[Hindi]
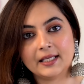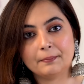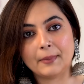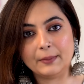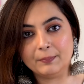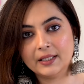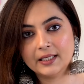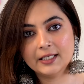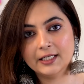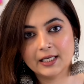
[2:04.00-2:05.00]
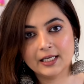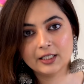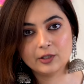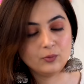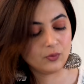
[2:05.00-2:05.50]
कि ये पाइपिंग की
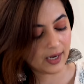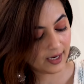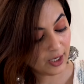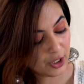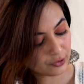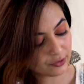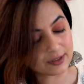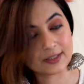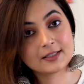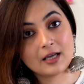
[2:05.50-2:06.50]
डिटेलिंग क्यों है सो दिस इज़